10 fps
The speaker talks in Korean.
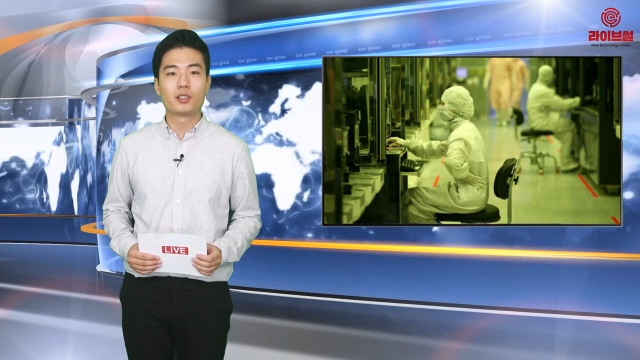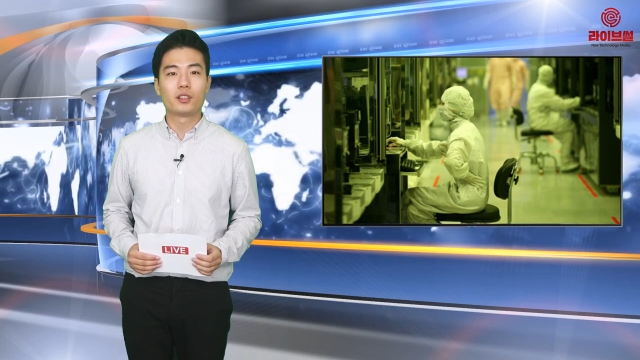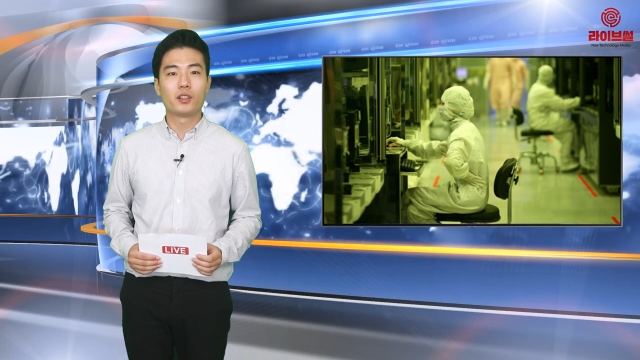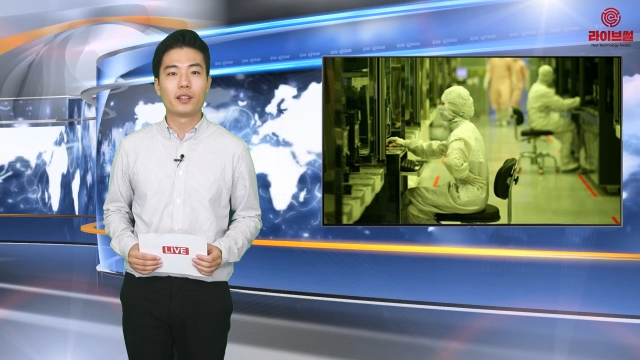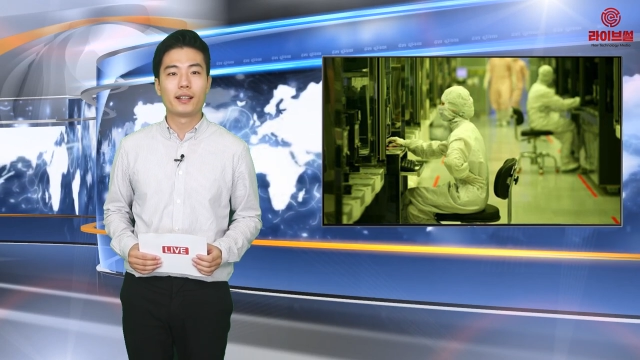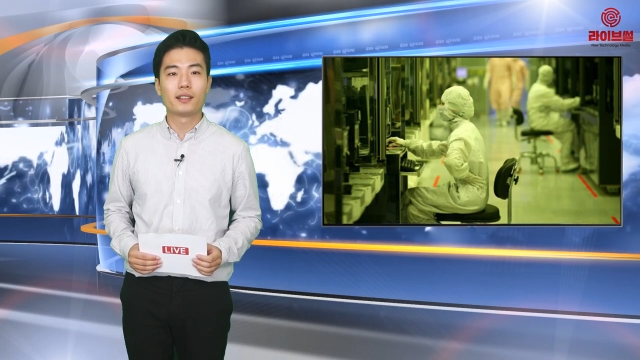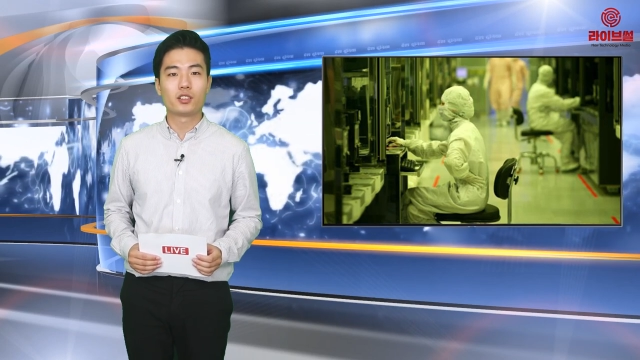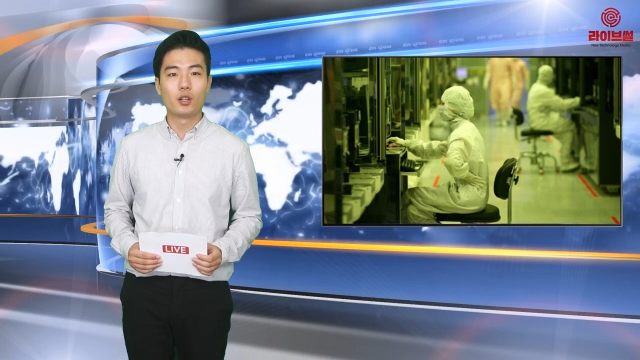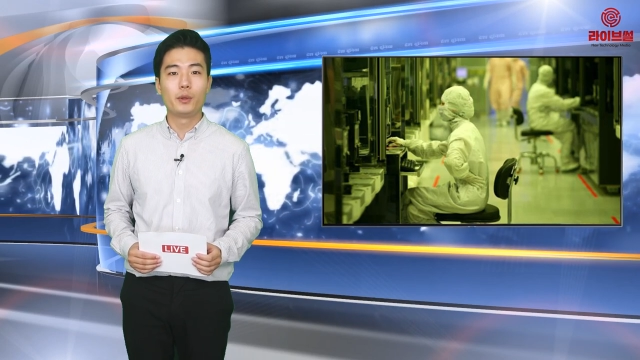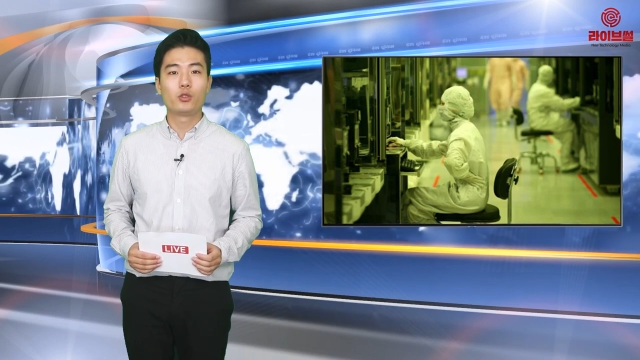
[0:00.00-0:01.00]
센터에 대한
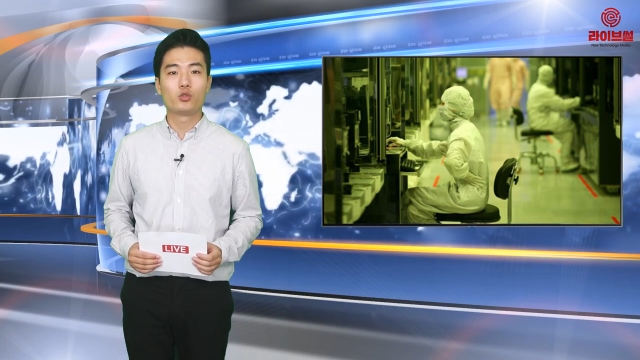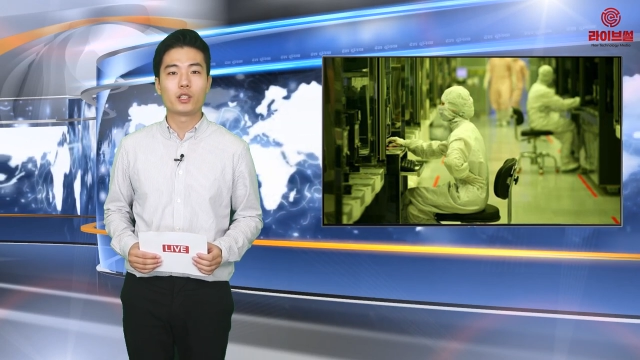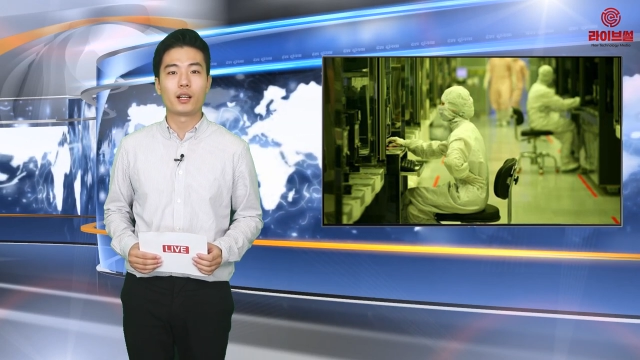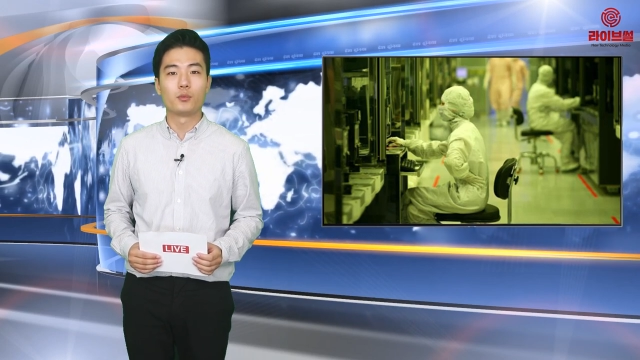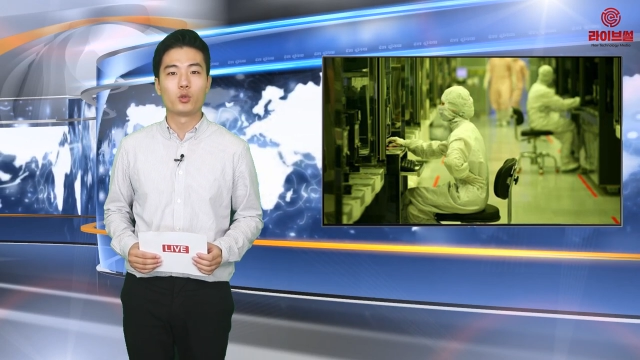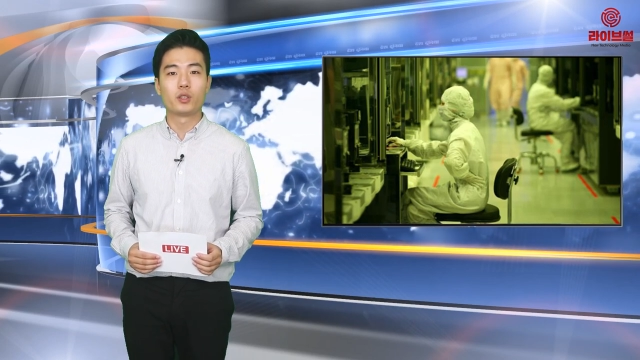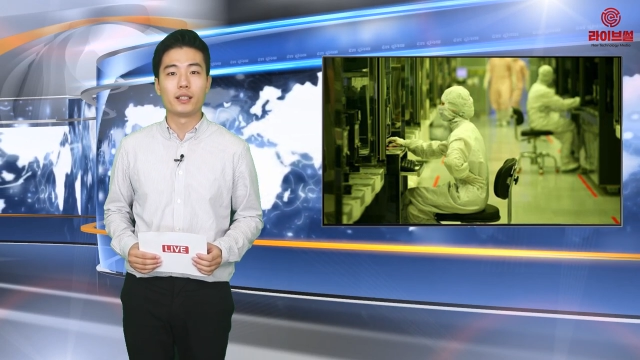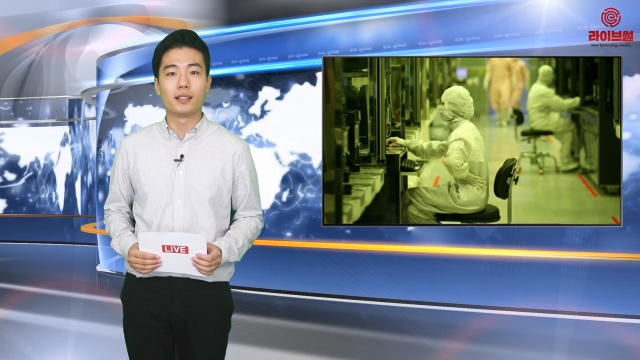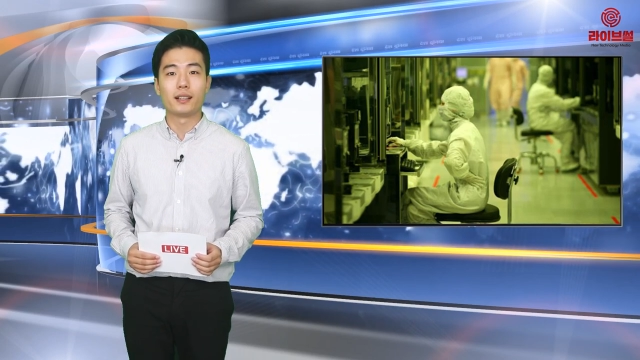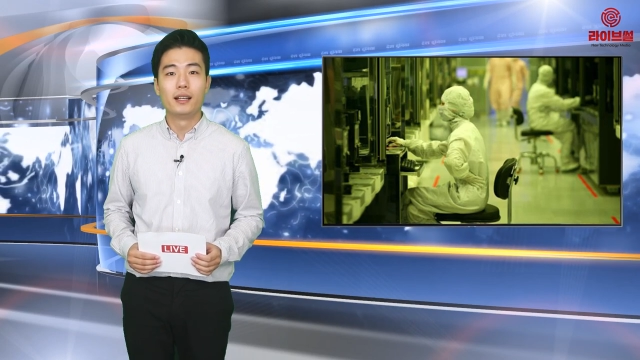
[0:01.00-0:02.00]
설비 투자 감소 등